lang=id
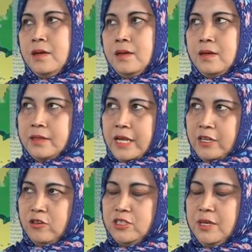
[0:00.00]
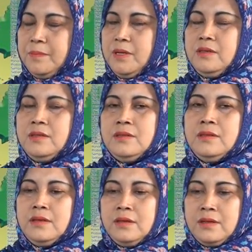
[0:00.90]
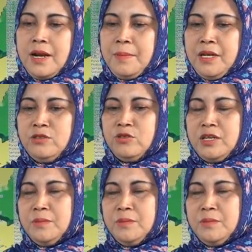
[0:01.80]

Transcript: e, dari konsep e, ramah lingkungan